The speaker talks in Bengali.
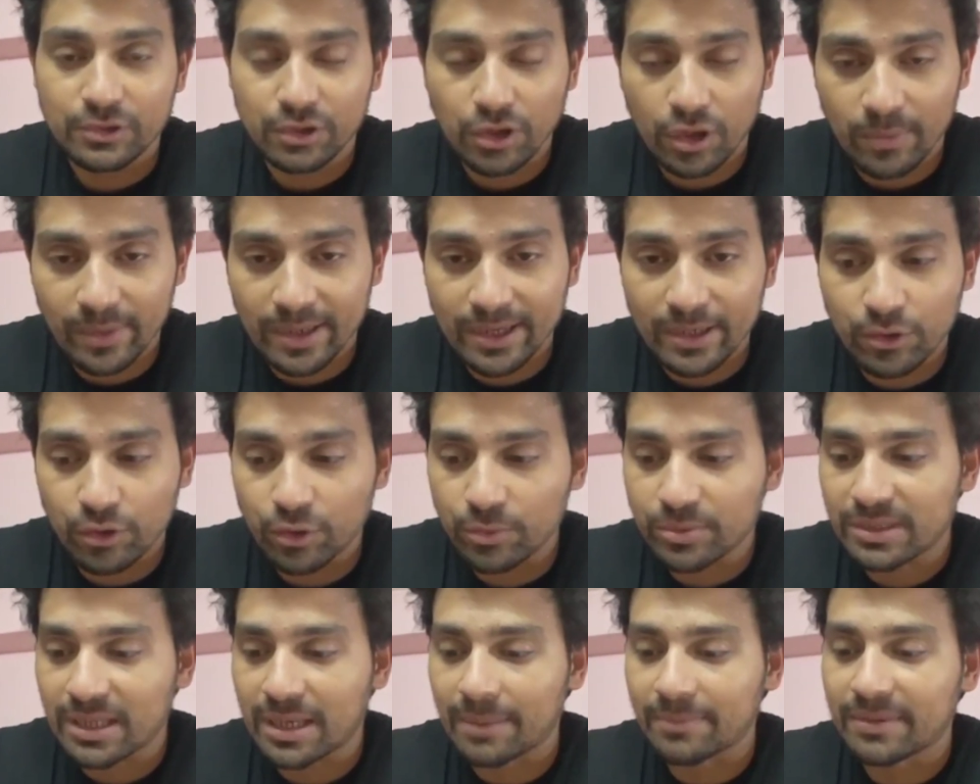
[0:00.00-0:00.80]
সবাই
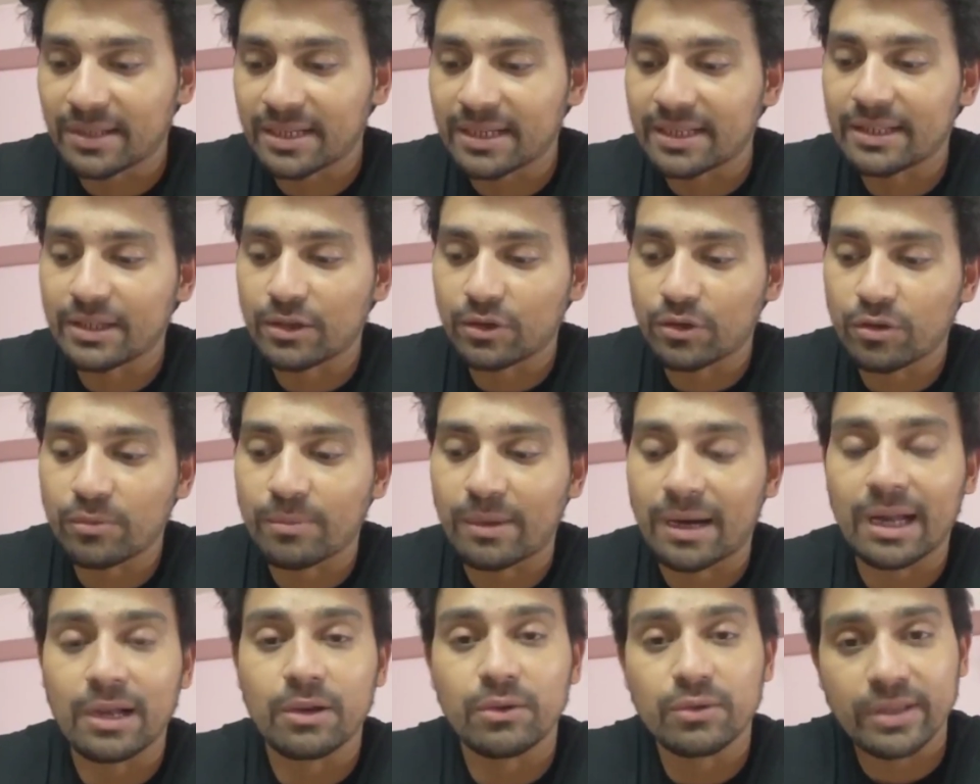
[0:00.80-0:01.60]
খুব সাবধানে থেকো
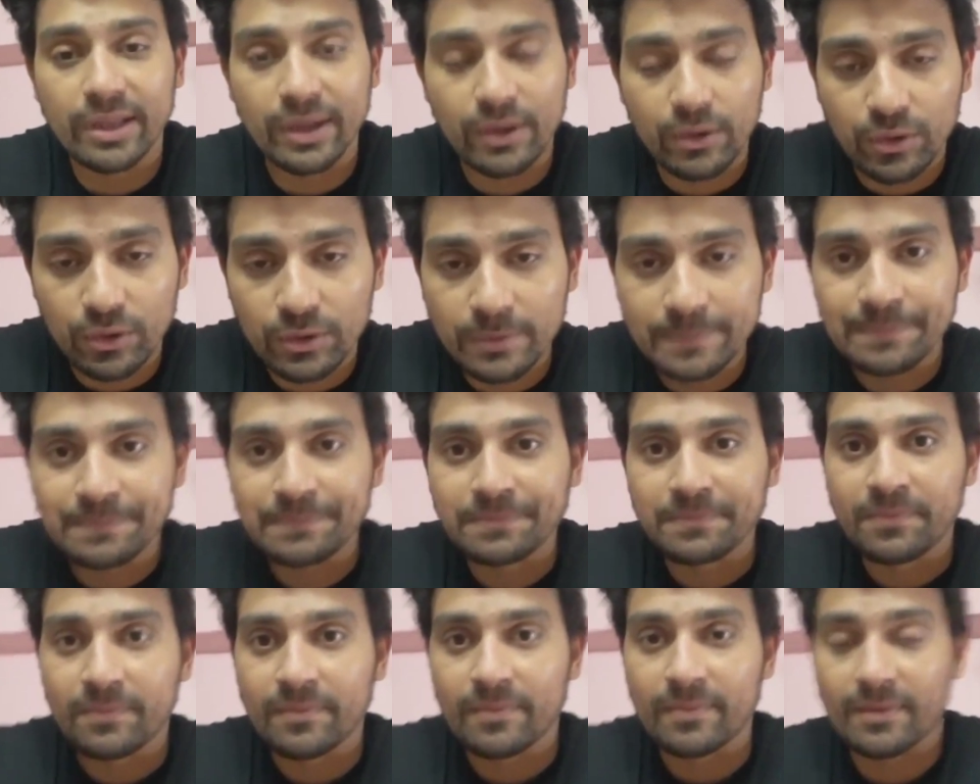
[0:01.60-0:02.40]
ভালো থেকো
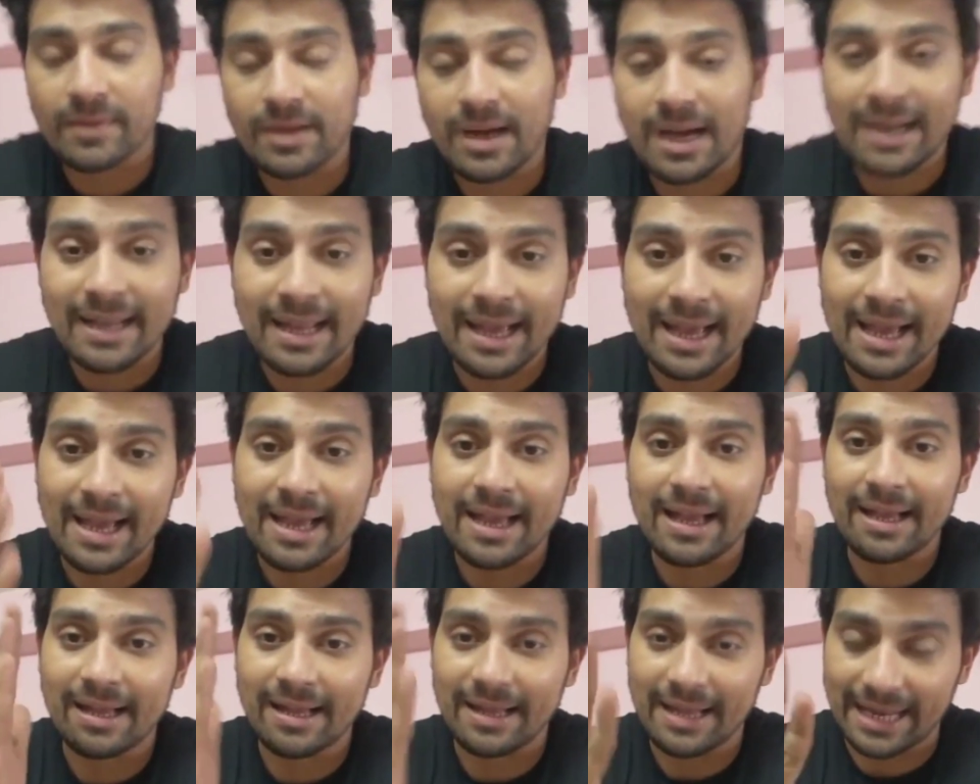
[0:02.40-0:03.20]
আর হ্যাঁ
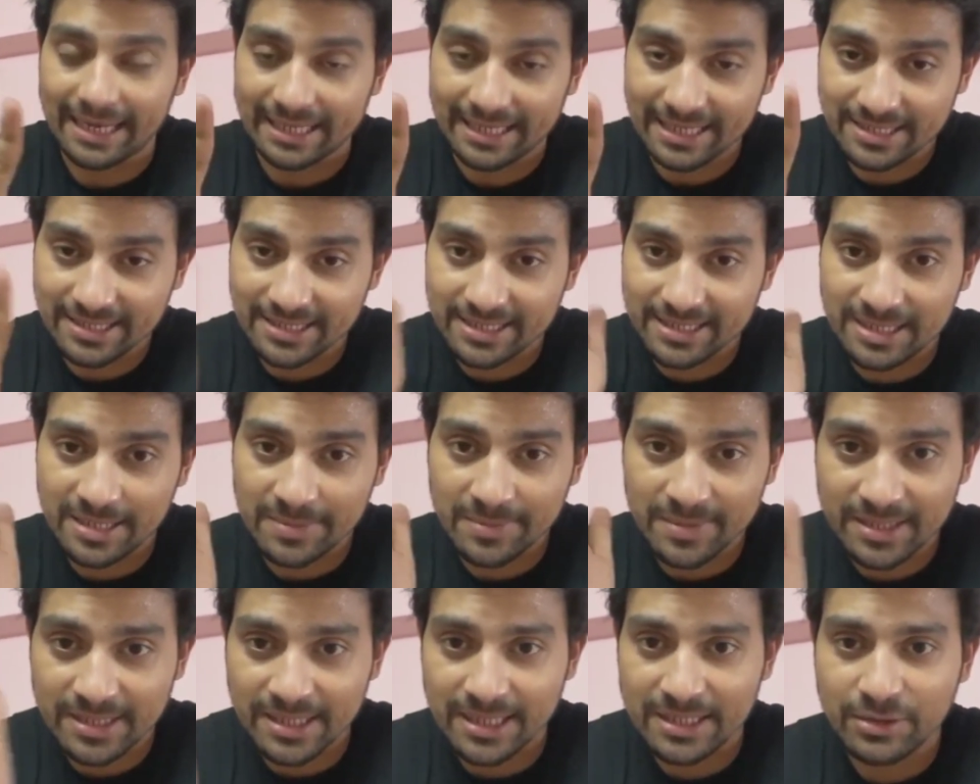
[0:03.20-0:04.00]
একটা জিনিস
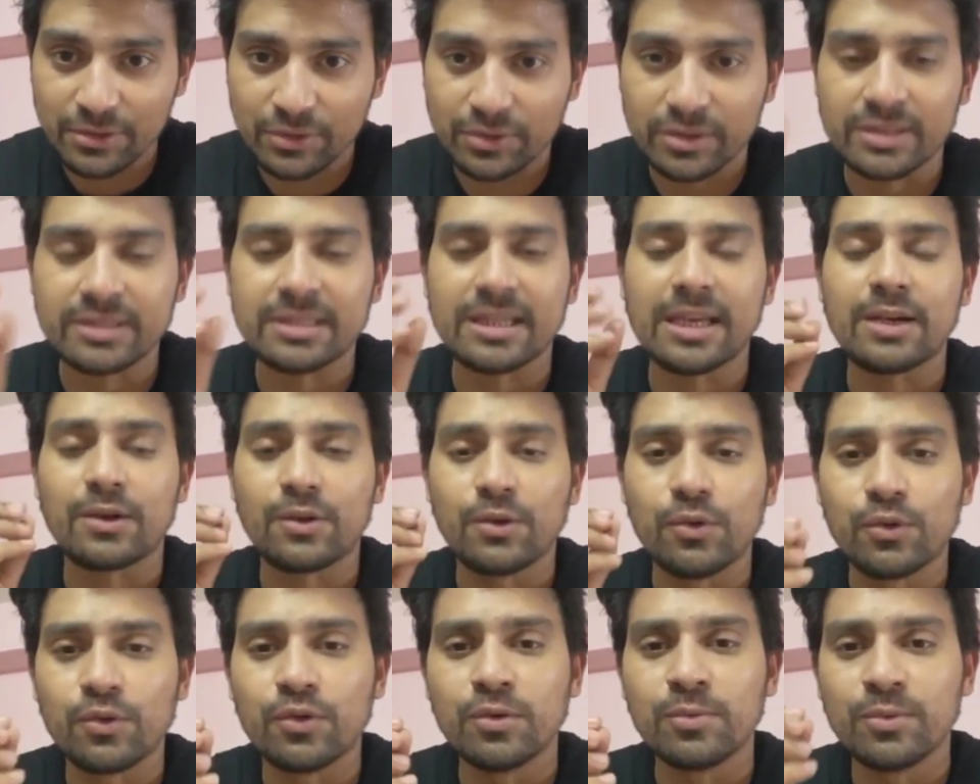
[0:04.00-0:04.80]
আমি জিজ্ঞাসা করতে চাই
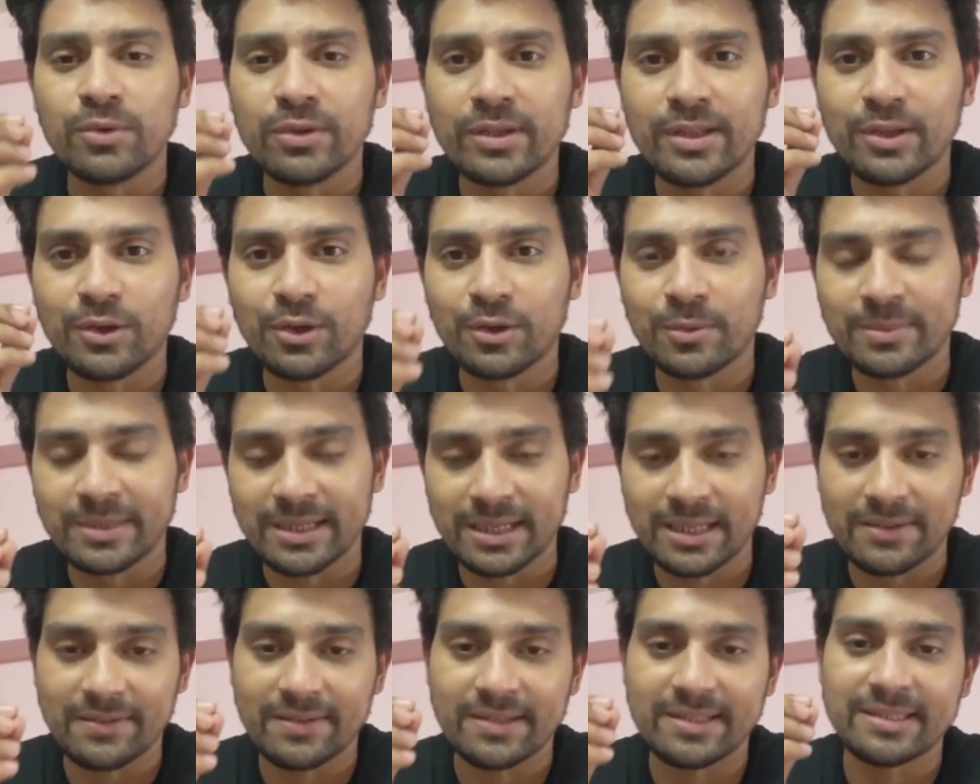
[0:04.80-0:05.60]
খুকুমুনির হোম
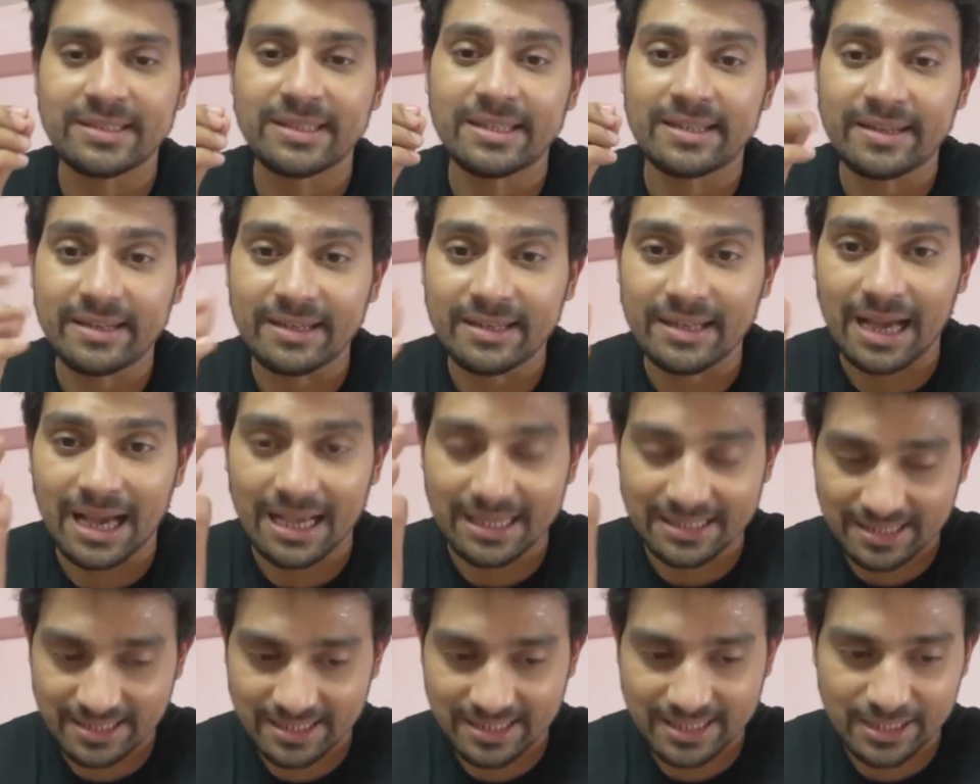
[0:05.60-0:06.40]
ডেলিভারি যে
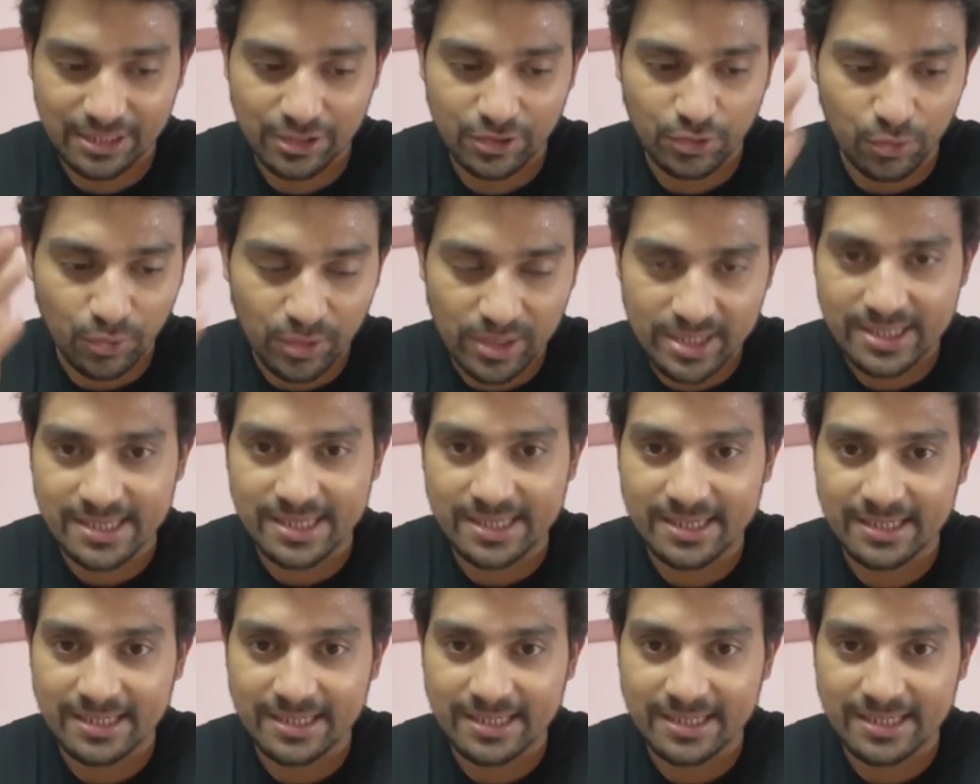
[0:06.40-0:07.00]
আসছে চলেছে